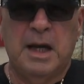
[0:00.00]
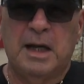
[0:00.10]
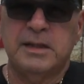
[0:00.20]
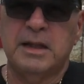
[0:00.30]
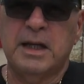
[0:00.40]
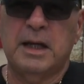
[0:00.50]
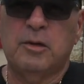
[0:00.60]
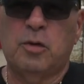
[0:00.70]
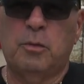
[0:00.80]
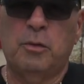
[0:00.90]
Así que,
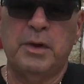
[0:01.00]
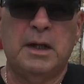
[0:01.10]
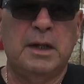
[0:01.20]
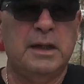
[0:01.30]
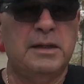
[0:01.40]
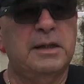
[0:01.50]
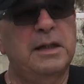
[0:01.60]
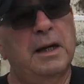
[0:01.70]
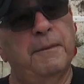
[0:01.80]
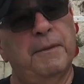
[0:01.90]
como bien les
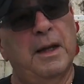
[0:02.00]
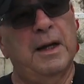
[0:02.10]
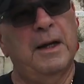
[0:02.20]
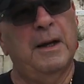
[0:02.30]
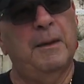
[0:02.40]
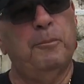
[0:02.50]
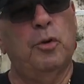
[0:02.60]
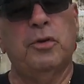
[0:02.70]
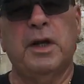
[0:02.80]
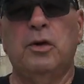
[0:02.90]
decía, a
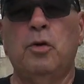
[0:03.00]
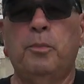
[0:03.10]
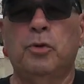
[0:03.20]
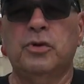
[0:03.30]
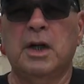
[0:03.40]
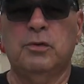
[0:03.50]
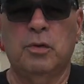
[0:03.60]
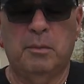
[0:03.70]
por qué no portar tu